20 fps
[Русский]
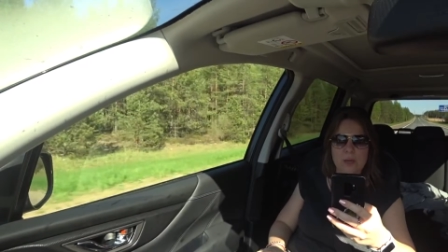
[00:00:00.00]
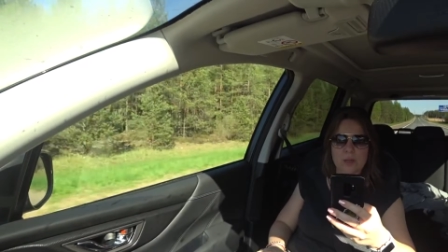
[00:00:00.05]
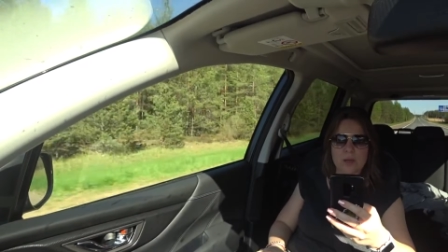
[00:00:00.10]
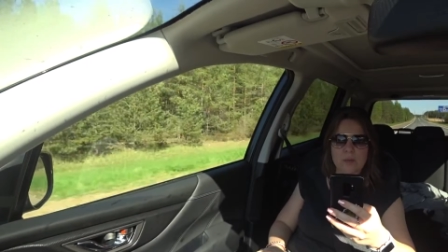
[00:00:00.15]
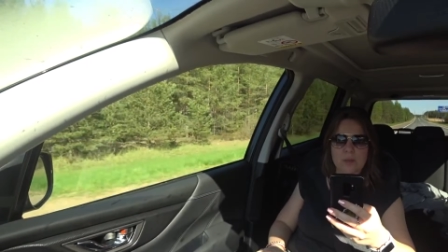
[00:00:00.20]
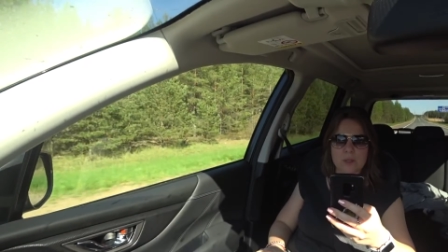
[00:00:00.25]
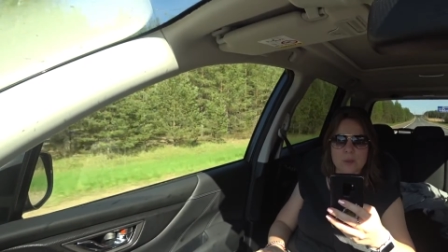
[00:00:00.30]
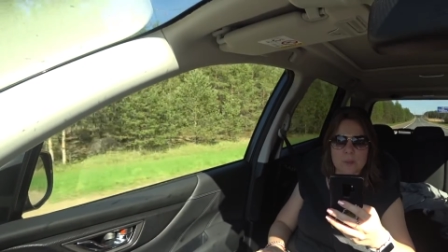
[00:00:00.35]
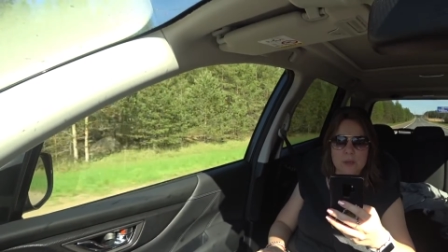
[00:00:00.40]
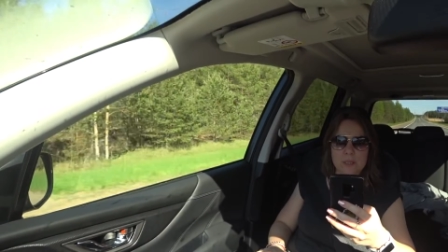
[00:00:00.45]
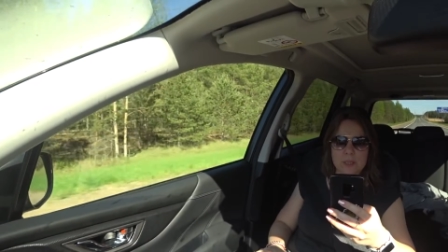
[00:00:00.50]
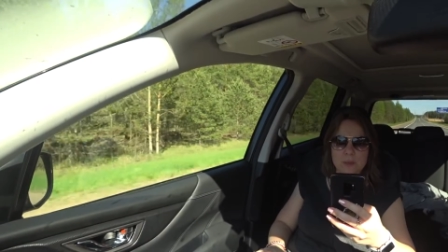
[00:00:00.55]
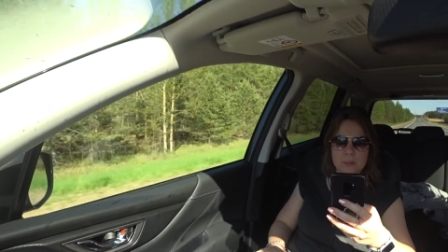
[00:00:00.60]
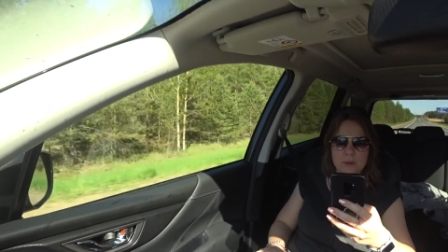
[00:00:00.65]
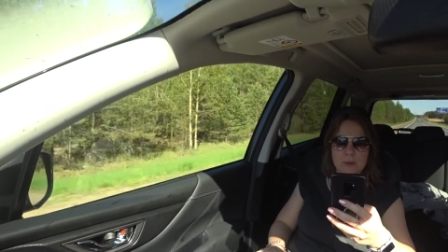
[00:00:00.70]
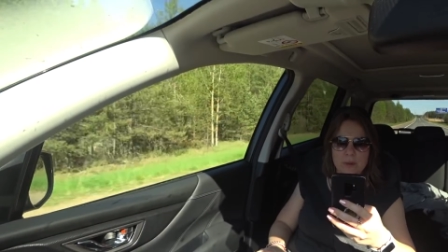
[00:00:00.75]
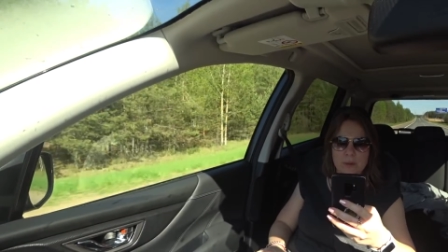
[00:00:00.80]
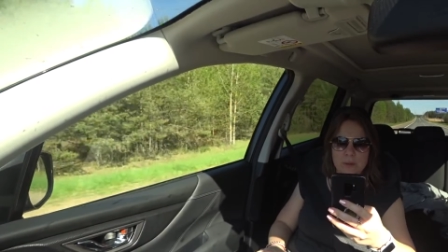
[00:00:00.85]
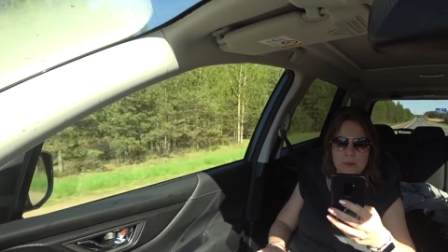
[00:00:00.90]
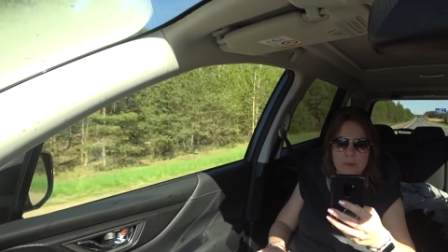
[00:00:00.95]
Огромное
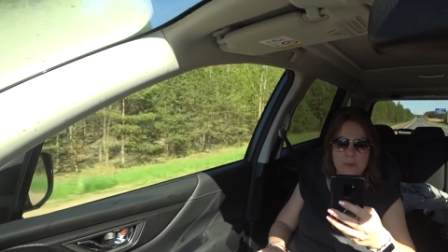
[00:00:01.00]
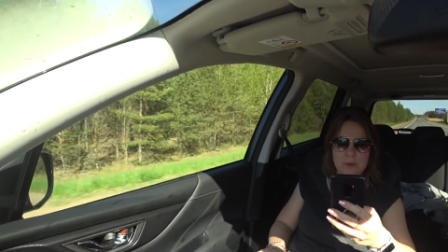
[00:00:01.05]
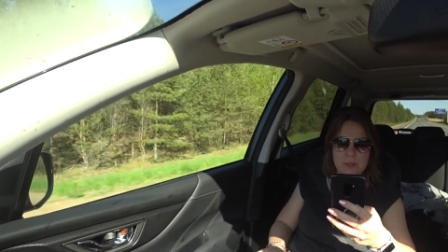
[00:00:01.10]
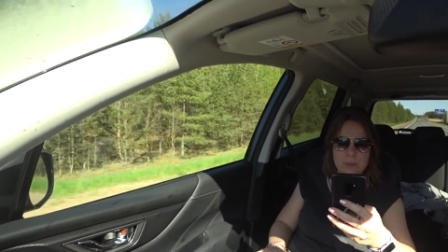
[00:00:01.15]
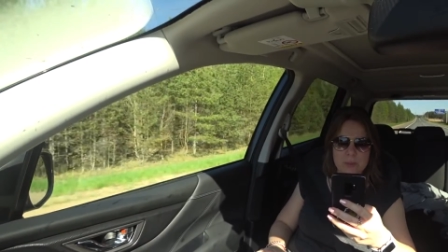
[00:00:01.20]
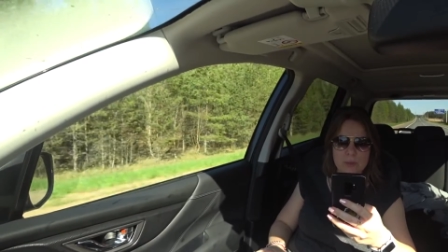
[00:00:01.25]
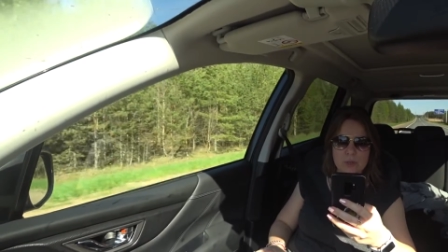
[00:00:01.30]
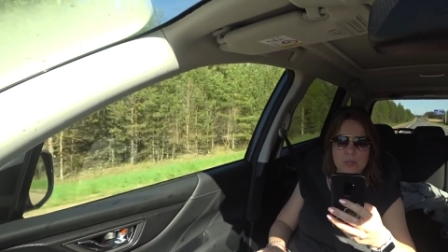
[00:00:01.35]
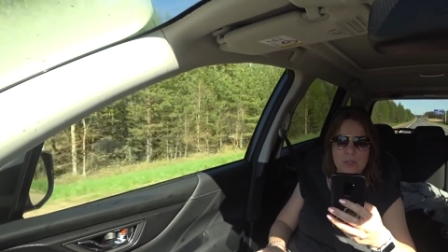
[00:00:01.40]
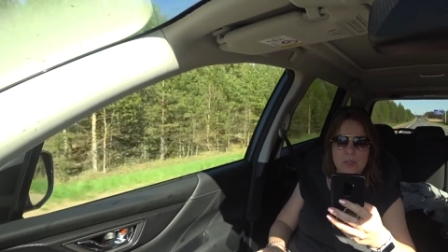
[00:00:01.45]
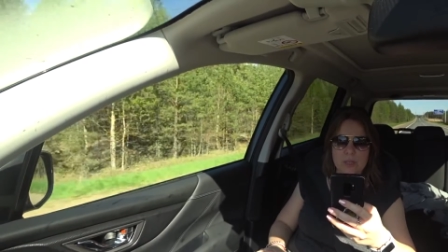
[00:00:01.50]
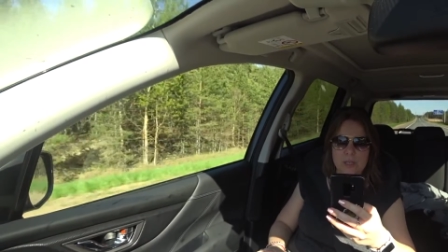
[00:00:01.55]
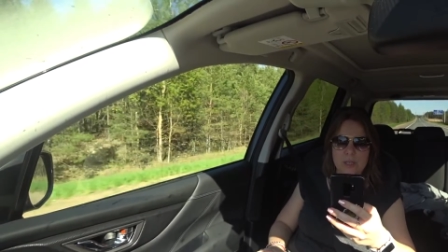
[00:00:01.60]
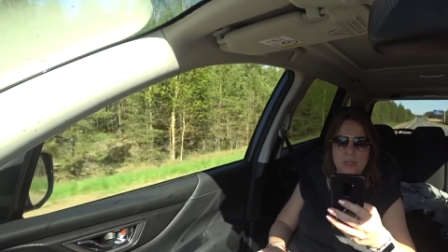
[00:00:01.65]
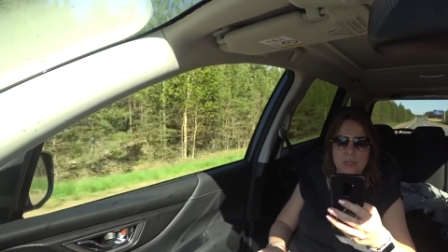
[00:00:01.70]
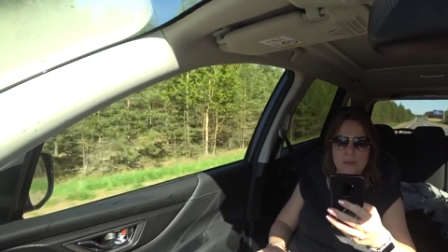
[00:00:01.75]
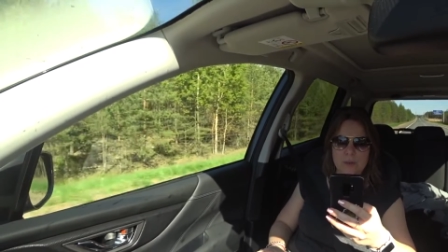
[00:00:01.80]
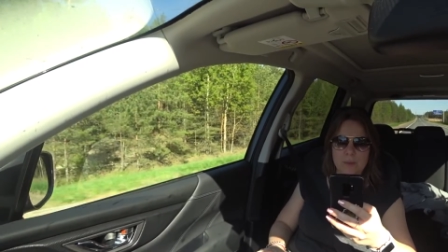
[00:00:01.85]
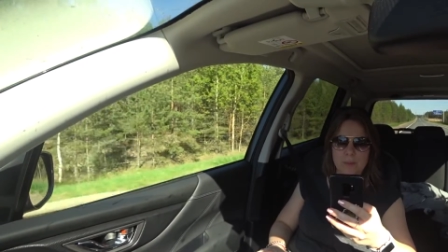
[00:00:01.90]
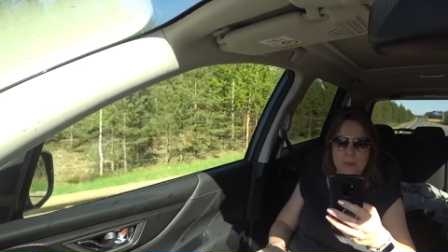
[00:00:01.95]
спасибо вам за возможность
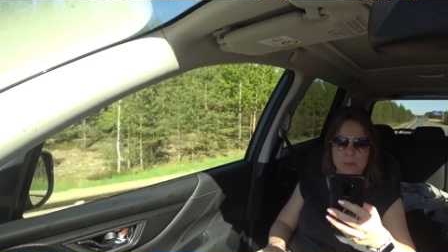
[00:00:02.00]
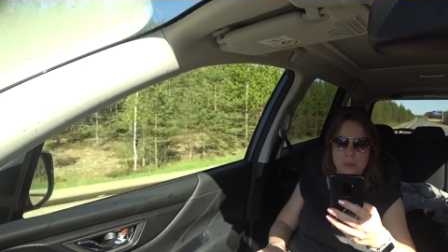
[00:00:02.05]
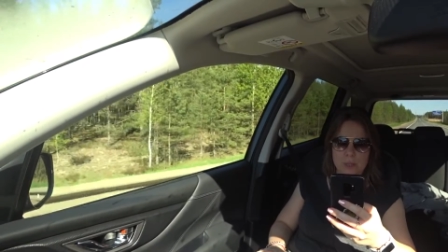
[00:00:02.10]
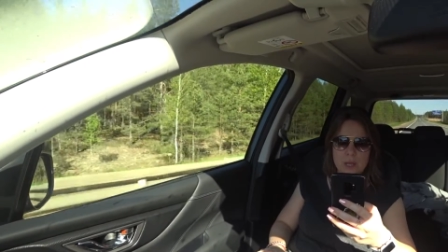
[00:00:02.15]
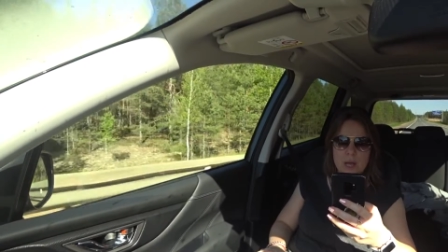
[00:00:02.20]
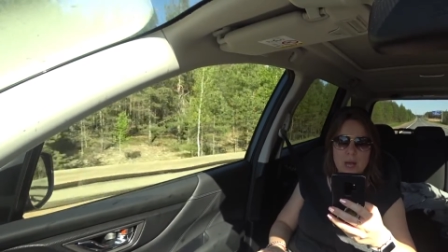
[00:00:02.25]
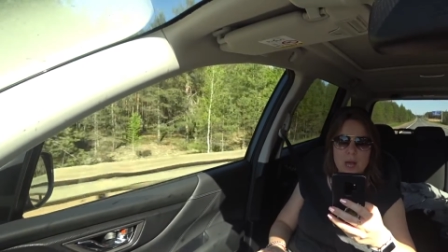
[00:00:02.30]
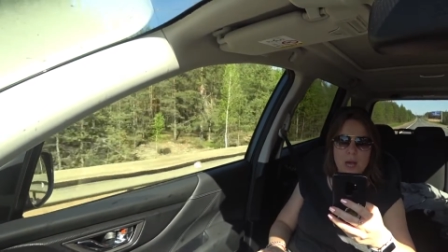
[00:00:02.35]
задать вопрос,